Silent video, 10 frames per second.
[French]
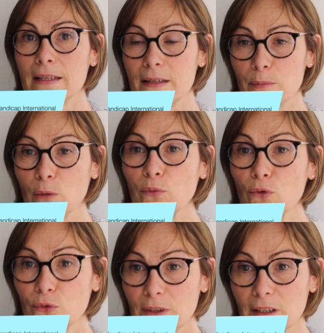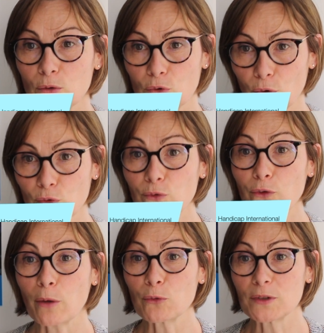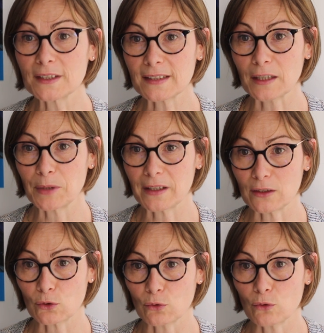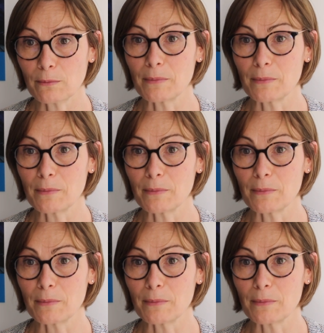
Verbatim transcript: c'est bien pour lutter contre toute forme de discrimination,